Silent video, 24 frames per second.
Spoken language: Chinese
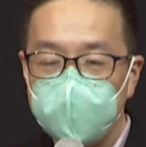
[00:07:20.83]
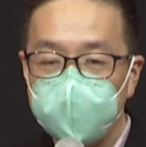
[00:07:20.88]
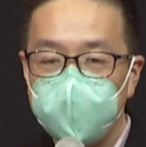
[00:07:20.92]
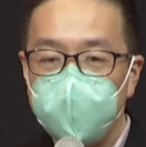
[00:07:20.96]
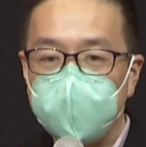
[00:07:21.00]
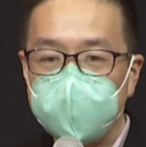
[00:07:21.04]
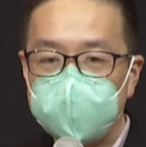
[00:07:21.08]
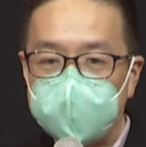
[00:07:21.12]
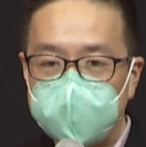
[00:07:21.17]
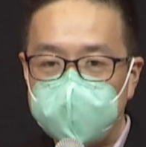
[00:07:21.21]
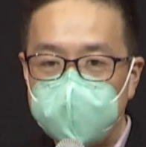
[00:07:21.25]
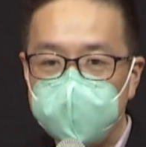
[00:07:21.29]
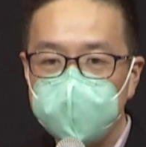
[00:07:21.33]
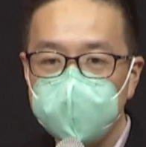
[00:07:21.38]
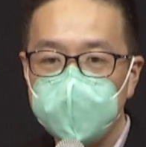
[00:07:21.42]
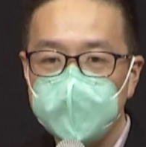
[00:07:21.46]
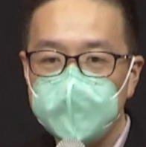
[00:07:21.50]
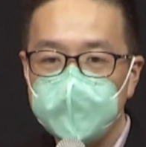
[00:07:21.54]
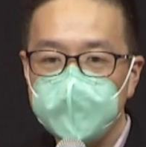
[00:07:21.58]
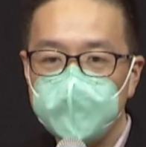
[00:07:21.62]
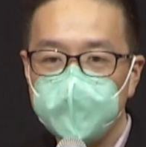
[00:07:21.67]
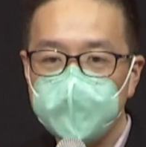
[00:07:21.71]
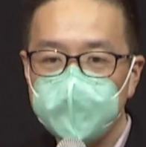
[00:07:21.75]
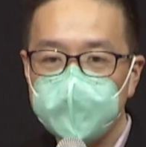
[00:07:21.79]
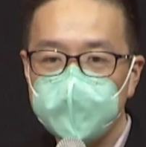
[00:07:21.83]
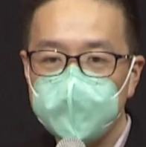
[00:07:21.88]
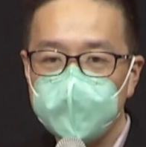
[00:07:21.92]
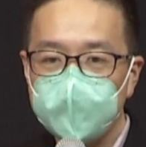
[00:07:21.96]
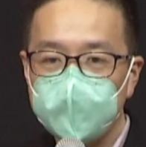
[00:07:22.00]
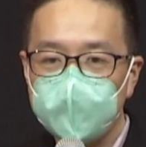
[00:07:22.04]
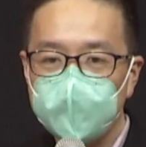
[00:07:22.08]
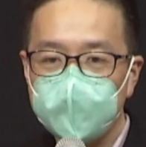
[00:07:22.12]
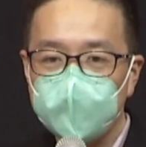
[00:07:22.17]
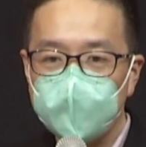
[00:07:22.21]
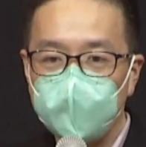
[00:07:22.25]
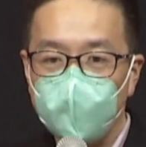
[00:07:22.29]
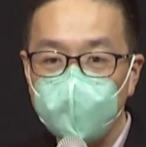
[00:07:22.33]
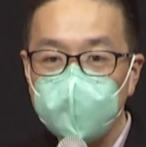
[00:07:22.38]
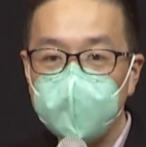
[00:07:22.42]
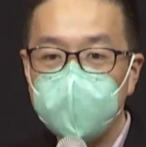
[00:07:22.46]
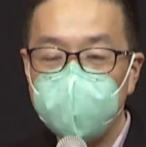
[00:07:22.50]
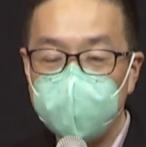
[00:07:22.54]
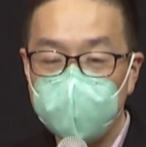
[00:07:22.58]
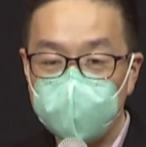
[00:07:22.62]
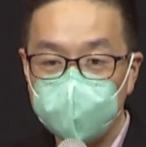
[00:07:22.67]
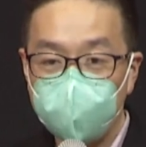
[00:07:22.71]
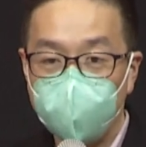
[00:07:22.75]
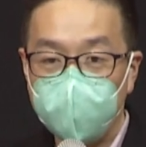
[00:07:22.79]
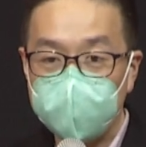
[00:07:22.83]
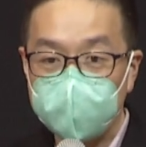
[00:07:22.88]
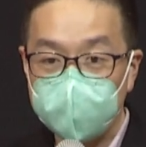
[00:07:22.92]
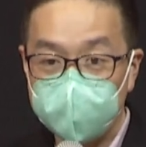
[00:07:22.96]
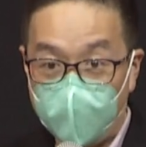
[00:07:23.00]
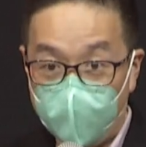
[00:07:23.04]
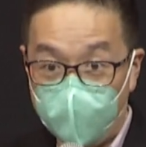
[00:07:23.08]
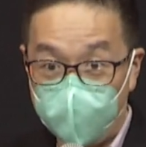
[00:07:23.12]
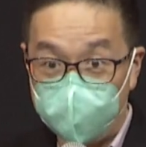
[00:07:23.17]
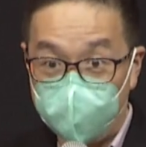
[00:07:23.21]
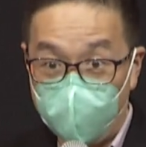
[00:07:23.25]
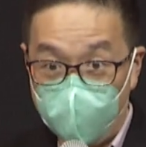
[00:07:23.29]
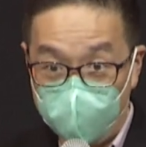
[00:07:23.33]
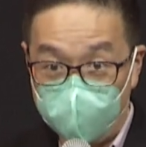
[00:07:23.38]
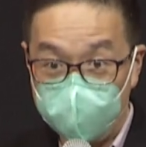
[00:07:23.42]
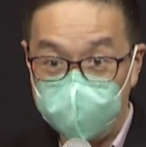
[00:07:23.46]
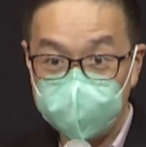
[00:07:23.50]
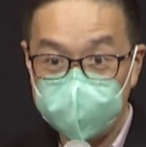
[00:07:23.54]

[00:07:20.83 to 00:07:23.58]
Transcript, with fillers: 房间都可以吹得到风。